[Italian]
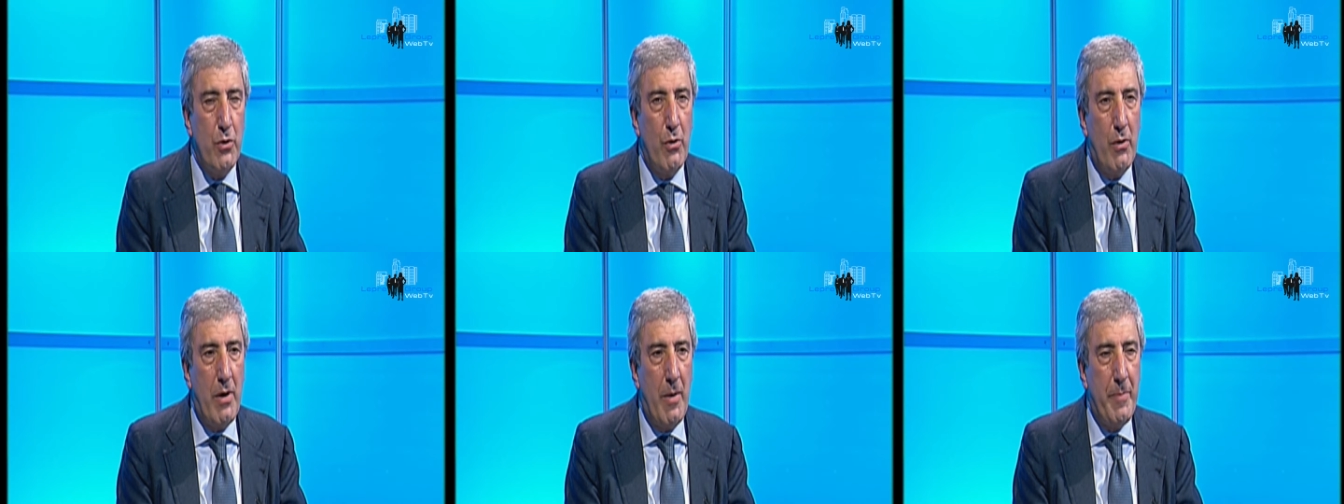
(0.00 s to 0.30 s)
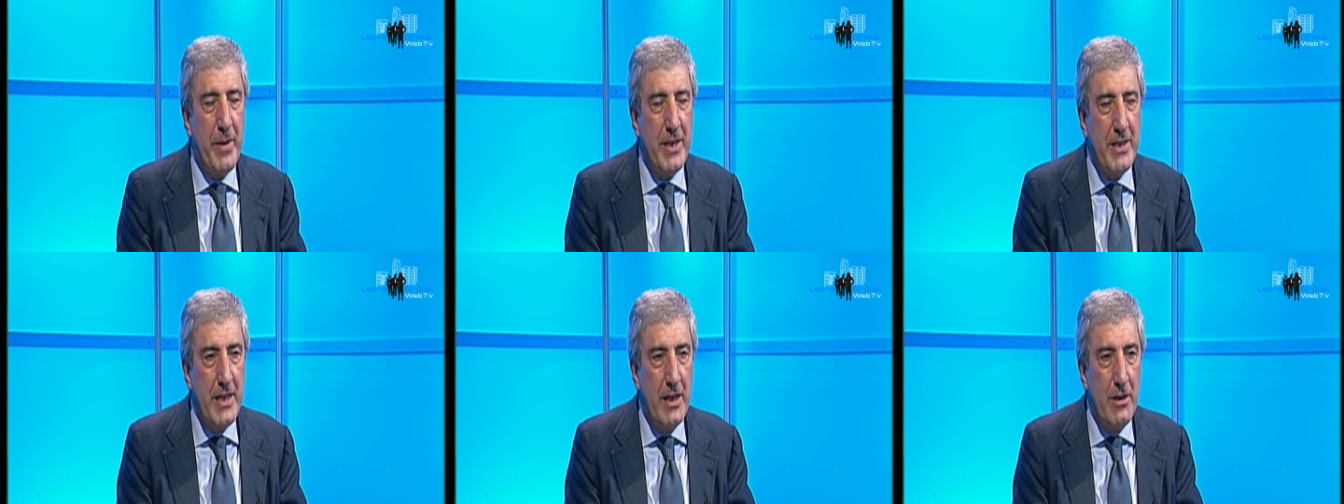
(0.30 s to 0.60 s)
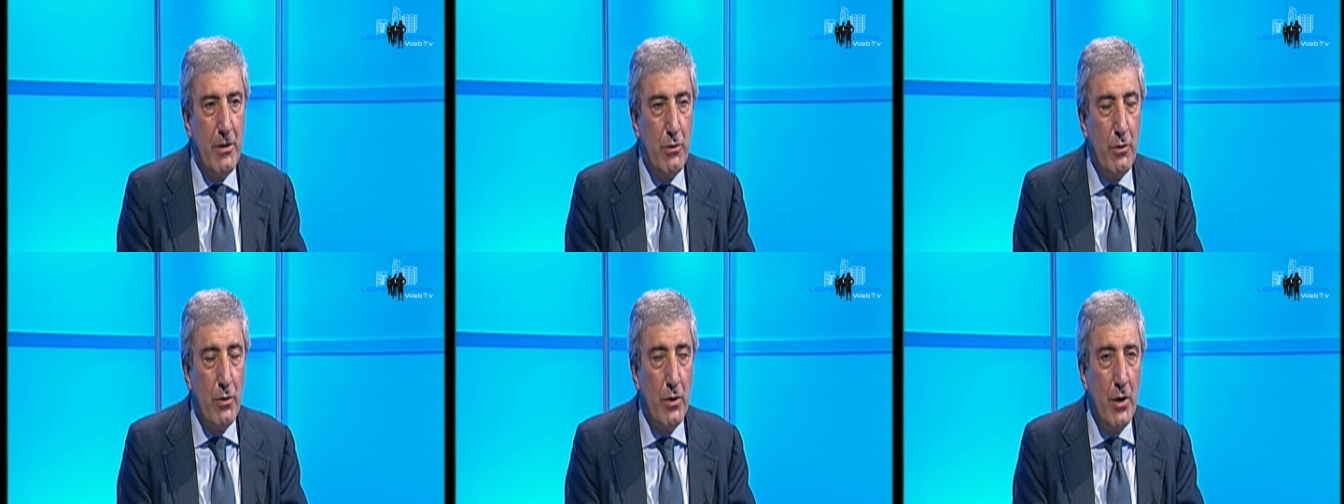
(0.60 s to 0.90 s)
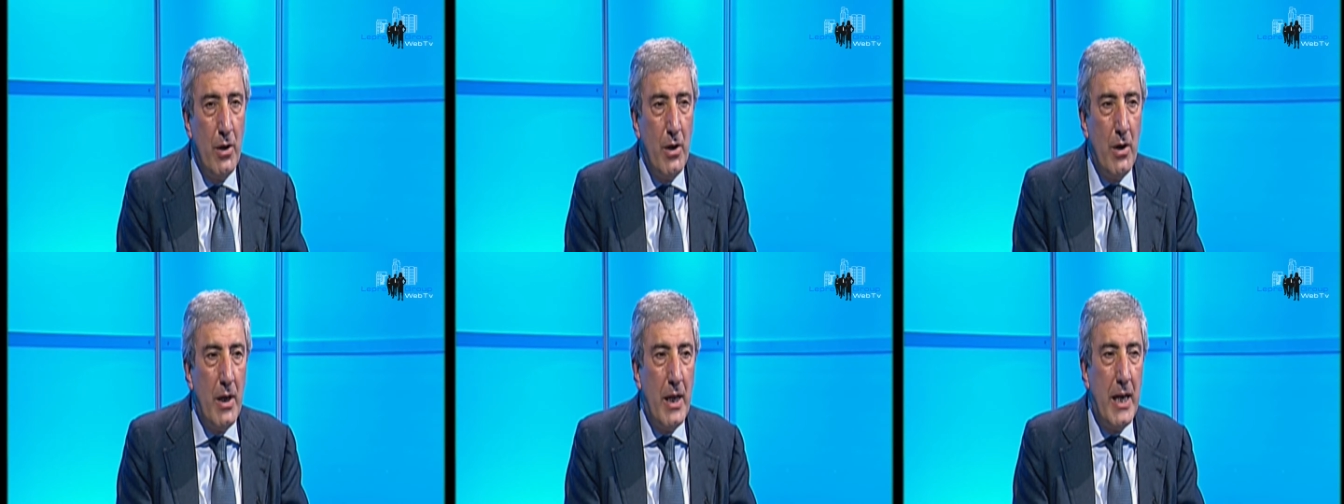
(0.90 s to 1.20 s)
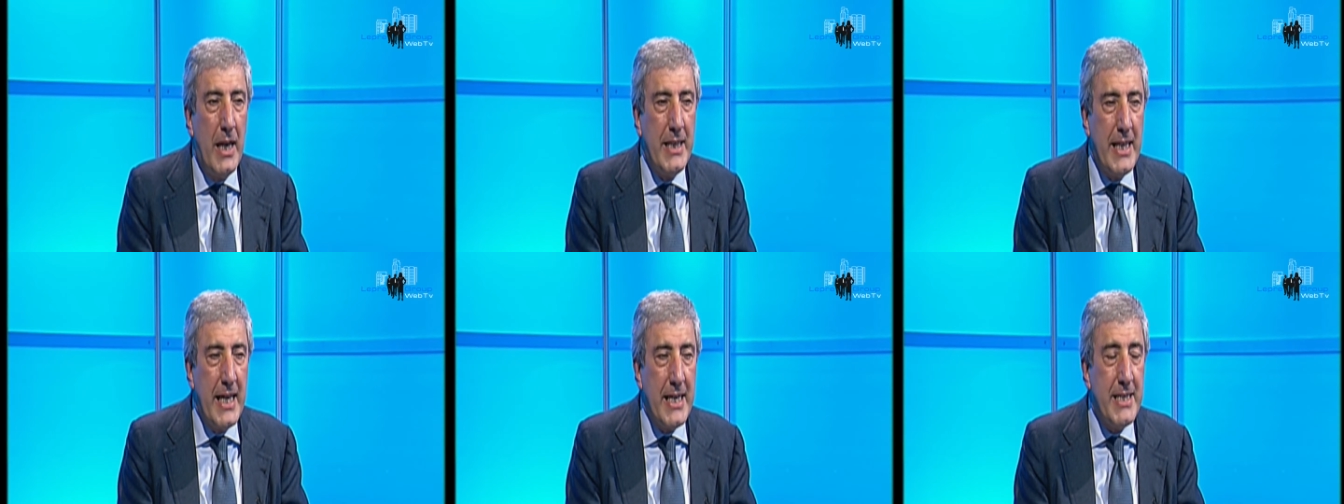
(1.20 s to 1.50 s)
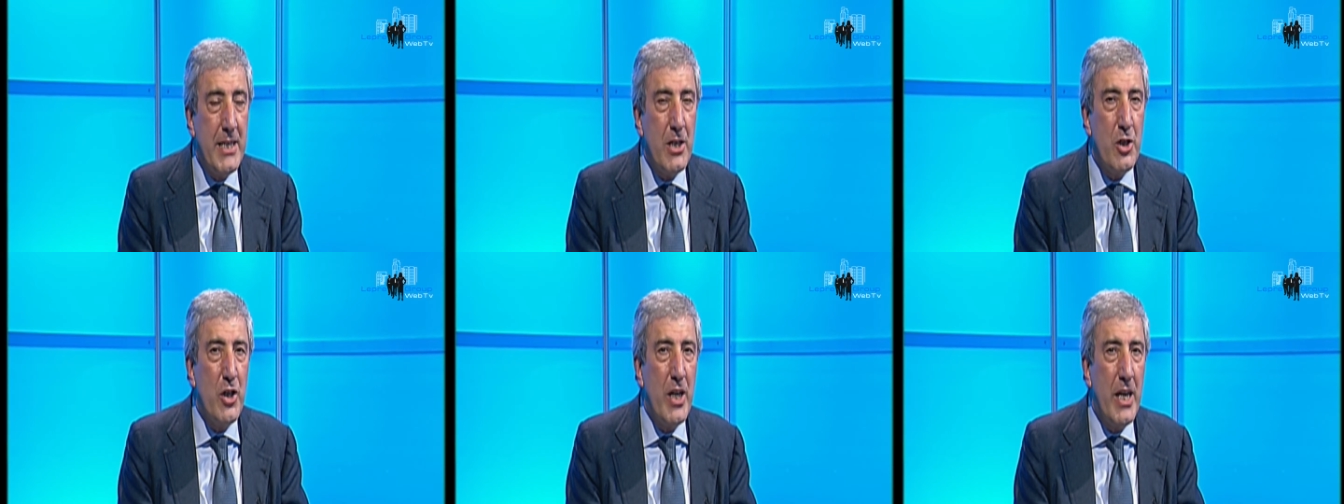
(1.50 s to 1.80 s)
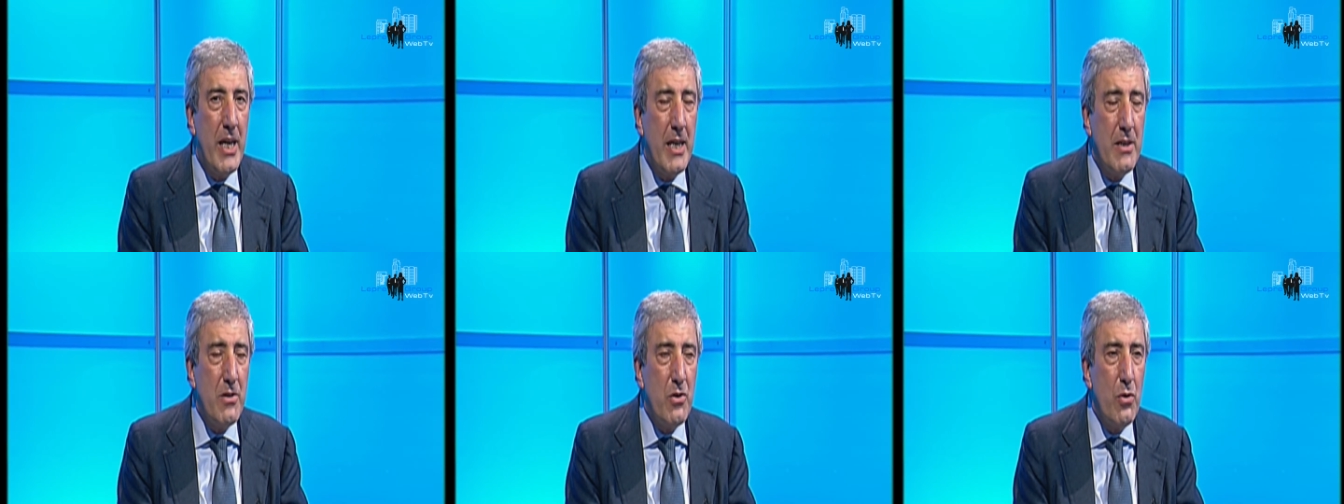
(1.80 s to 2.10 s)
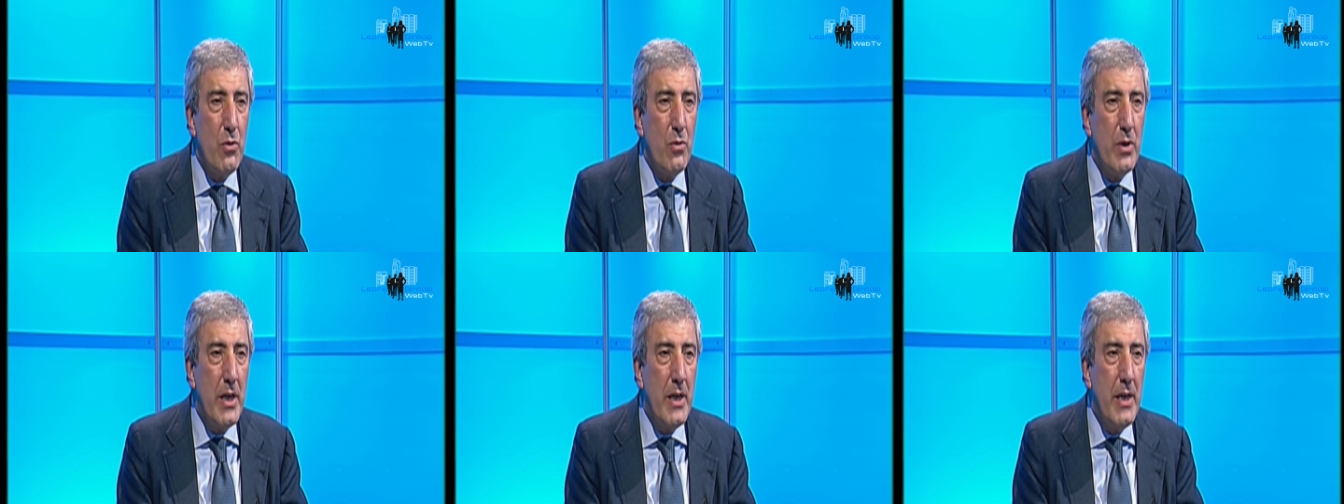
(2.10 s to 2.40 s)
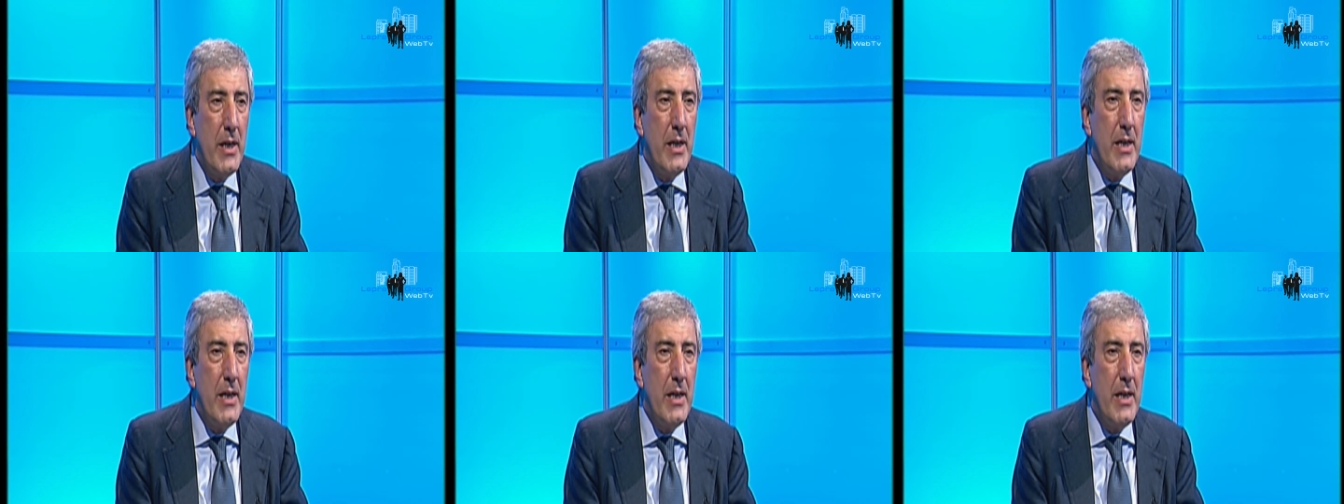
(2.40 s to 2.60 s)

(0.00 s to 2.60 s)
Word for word: io rappresento la terza generazione,